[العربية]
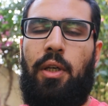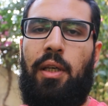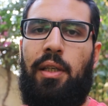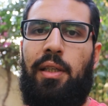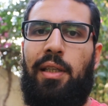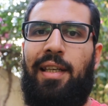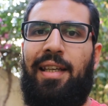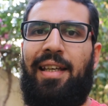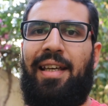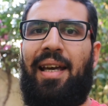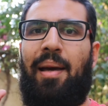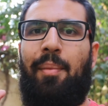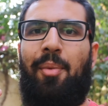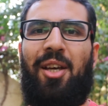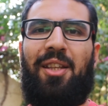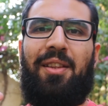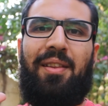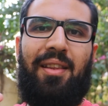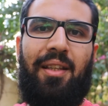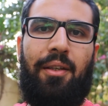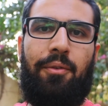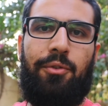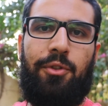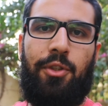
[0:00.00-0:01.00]
يعني الاجابات
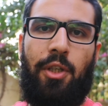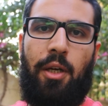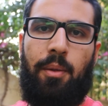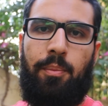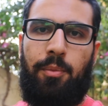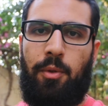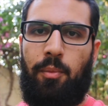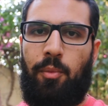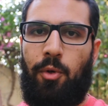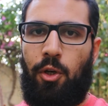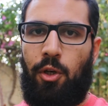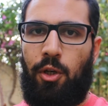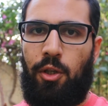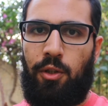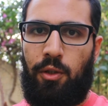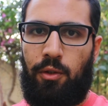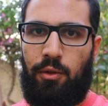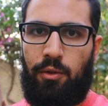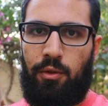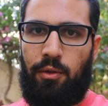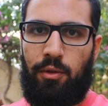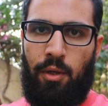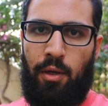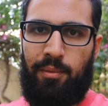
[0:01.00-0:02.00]
نفسها بتبقى
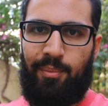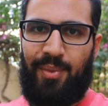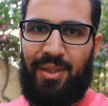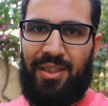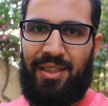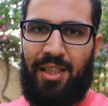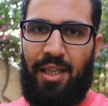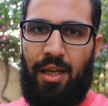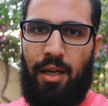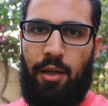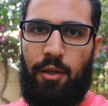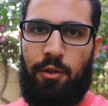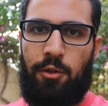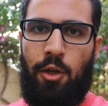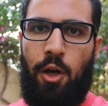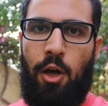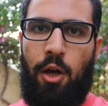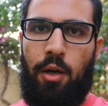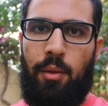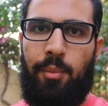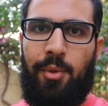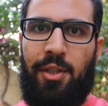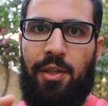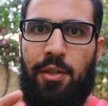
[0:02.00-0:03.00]
غلط بس هي
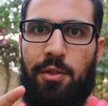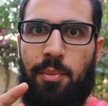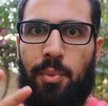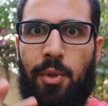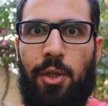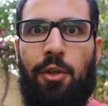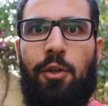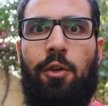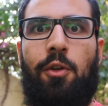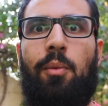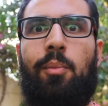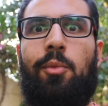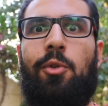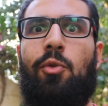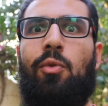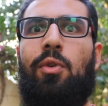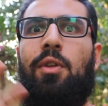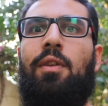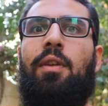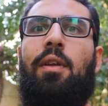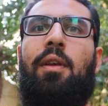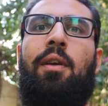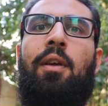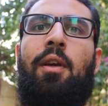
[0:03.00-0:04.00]
صح بالنسبه
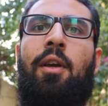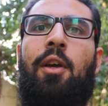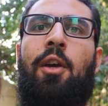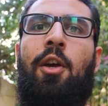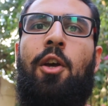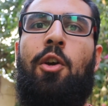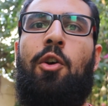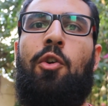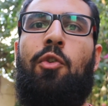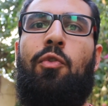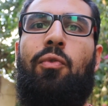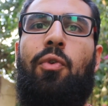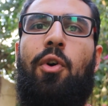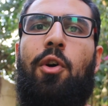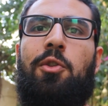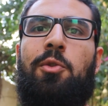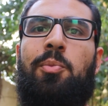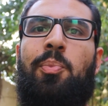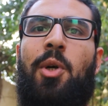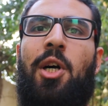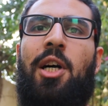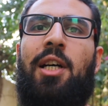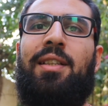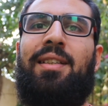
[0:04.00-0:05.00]
للكوميونتي
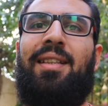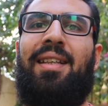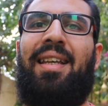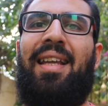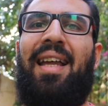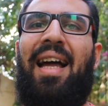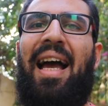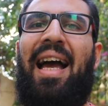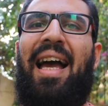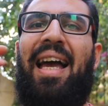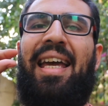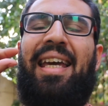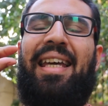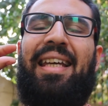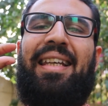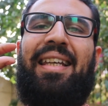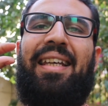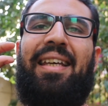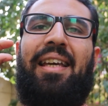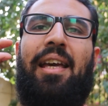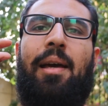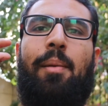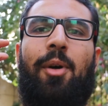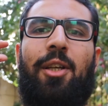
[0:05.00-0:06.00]
فاصبحت
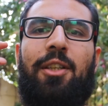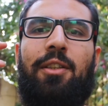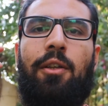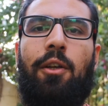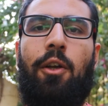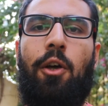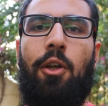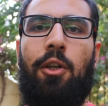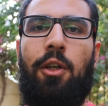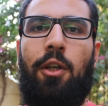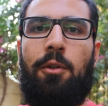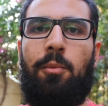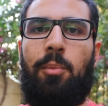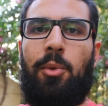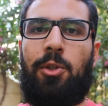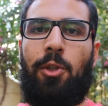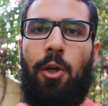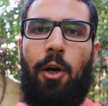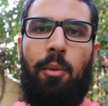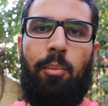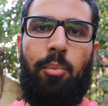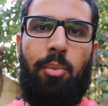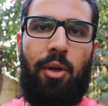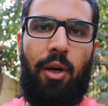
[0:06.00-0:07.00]
الاجابات الغلط
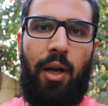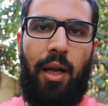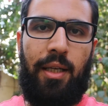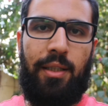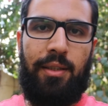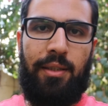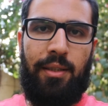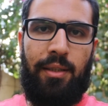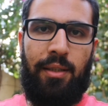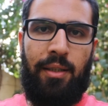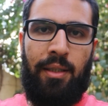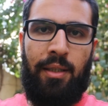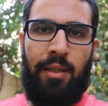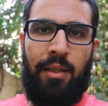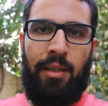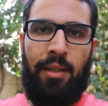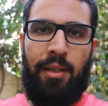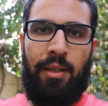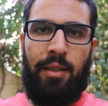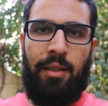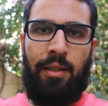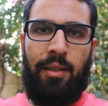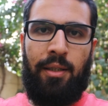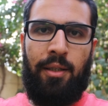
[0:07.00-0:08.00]
بتعبر عن
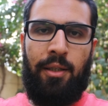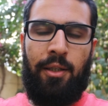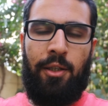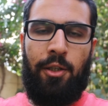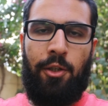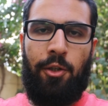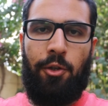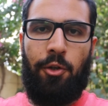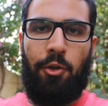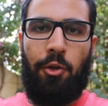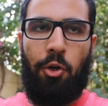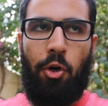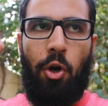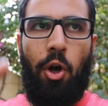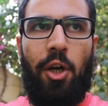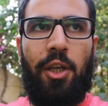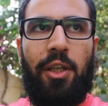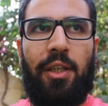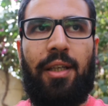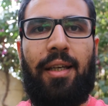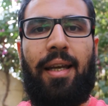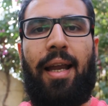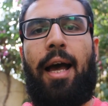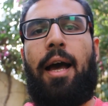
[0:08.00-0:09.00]

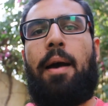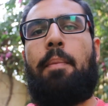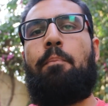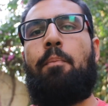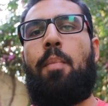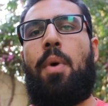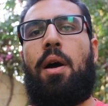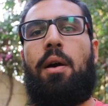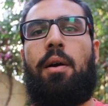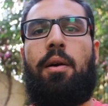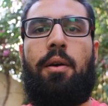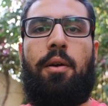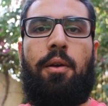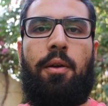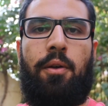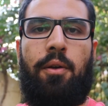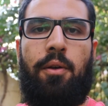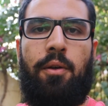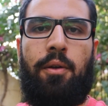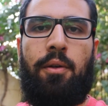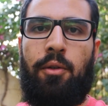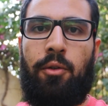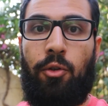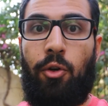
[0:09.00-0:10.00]
الراي العامه
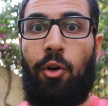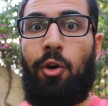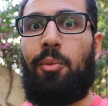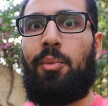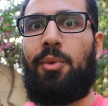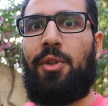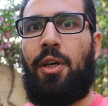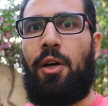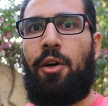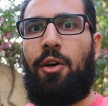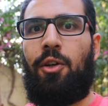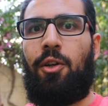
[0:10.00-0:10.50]
رغم انها